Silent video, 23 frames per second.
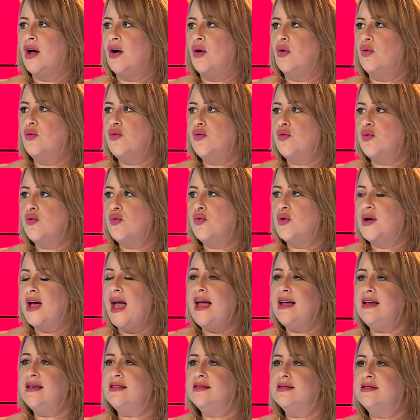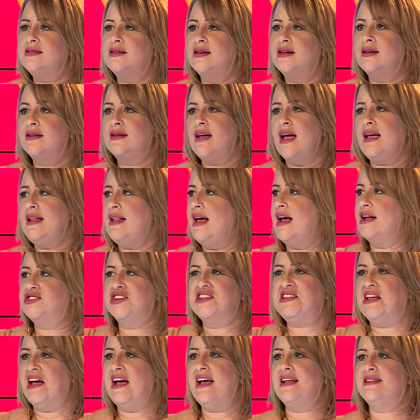وكاين كاين
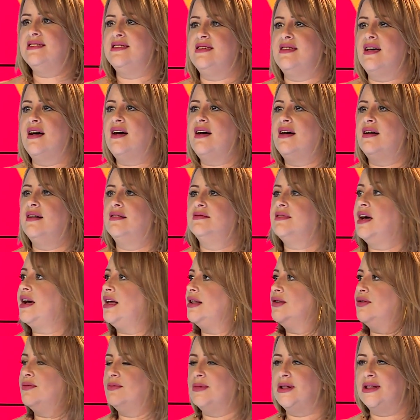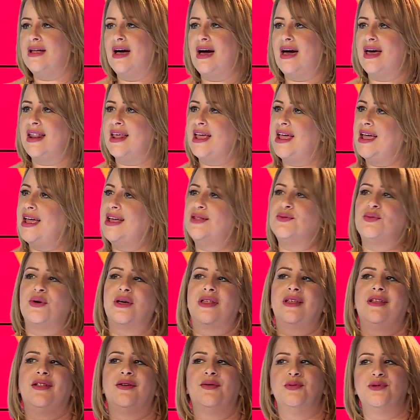حاجات عاديه ندخلهم لداري
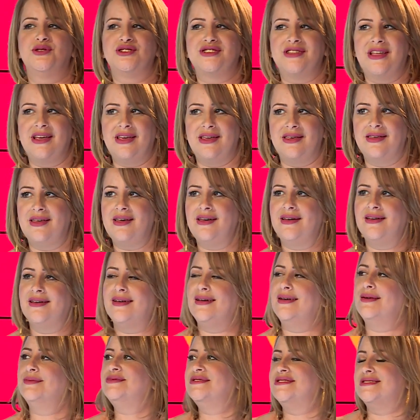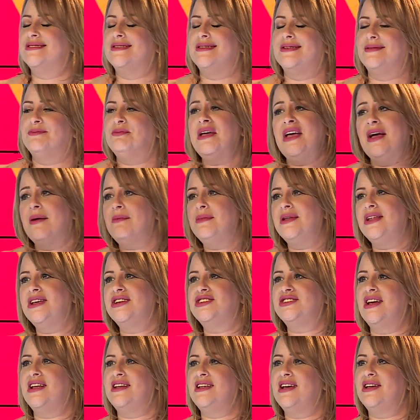نوري لهم واش طيبت ما
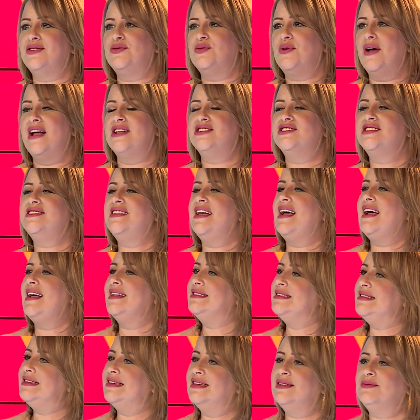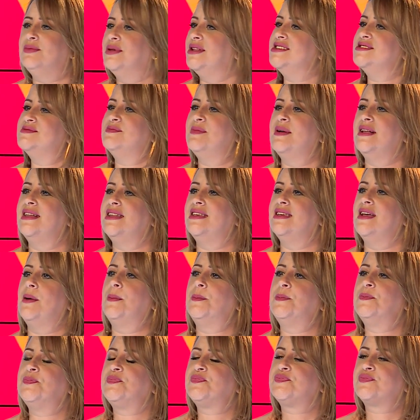يهمنيش يعني هذوك حاجات عاديين لازم لي. تكون
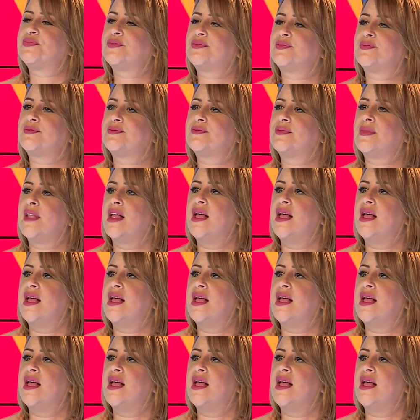في حدود